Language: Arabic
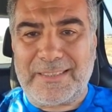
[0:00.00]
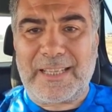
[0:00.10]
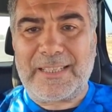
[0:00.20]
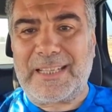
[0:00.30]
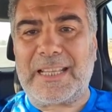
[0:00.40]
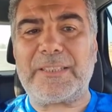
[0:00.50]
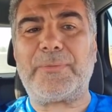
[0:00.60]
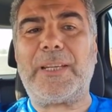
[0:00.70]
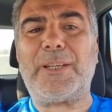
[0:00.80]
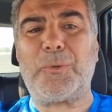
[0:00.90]
الدرك
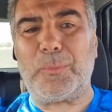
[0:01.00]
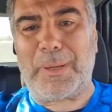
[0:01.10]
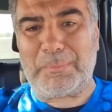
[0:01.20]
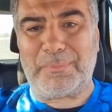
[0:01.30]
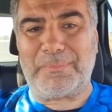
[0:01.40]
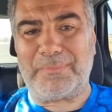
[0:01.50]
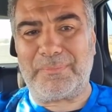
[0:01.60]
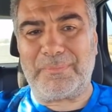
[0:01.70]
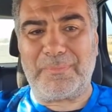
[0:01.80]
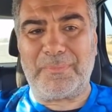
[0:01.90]
الأسفل للأمم
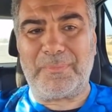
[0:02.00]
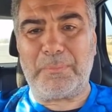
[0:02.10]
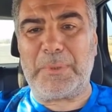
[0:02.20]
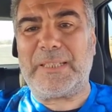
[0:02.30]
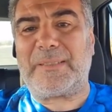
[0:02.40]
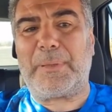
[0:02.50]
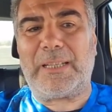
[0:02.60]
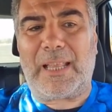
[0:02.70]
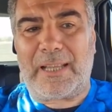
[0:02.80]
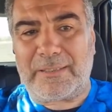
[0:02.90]

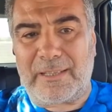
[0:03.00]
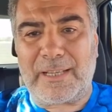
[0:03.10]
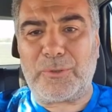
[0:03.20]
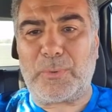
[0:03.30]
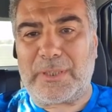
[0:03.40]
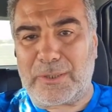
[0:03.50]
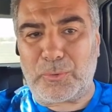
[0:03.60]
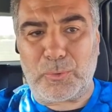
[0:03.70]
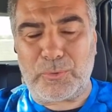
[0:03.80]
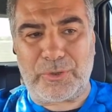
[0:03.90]
بالنسبة للحضارات
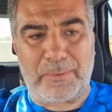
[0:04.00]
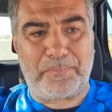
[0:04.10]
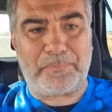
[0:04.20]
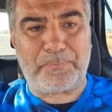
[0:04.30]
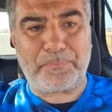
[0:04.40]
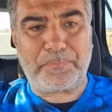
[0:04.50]
والتكنولوجيا